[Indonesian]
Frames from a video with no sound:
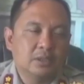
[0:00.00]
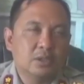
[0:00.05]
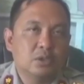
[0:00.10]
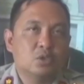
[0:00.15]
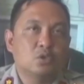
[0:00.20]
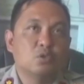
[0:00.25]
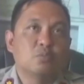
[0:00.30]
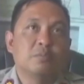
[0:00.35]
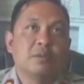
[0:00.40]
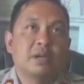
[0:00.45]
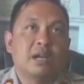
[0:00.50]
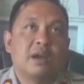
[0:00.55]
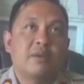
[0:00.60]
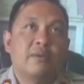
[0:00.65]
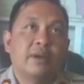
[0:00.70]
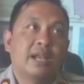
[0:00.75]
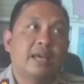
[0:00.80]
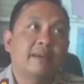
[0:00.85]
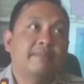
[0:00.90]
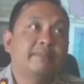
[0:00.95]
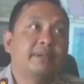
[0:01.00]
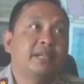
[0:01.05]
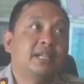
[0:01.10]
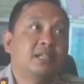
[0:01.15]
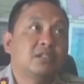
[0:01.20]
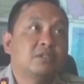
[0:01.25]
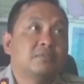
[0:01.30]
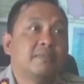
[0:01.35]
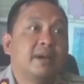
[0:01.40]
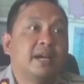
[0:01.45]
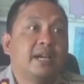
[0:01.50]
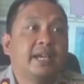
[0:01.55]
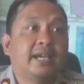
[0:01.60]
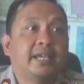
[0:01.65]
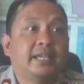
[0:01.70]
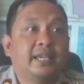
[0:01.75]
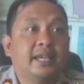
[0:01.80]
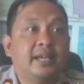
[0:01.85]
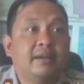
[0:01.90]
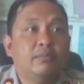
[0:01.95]
sumber awal api dan
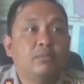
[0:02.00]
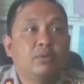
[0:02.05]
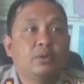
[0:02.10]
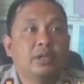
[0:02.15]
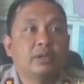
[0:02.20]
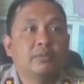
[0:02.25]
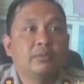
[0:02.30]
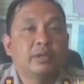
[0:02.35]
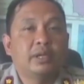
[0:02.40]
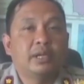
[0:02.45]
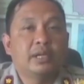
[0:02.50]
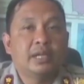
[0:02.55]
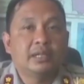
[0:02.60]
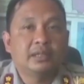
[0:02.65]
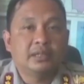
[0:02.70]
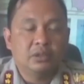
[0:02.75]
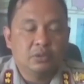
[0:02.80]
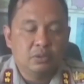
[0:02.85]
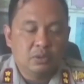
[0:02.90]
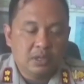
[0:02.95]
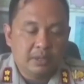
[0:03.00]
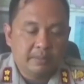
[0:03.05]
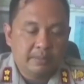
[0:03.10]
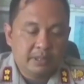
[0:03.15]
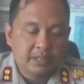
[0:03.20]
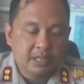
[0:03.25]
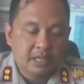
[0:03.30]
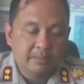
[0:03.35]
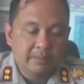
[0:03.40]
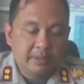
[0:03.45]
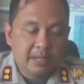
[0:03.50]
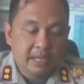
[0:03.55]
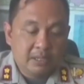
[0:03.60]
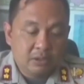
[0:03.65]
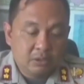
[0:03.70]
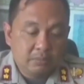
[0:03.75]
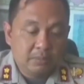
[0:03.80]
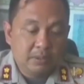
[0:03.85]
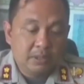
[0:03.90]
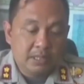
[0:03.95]
sebagainya mungkin mungkin nanti juga bisa lebih
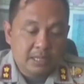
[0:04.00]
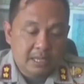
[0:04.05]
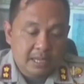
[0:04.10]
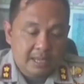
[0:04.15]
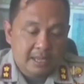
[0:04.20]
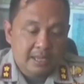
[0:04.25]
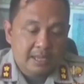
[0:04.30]
lanjut bisa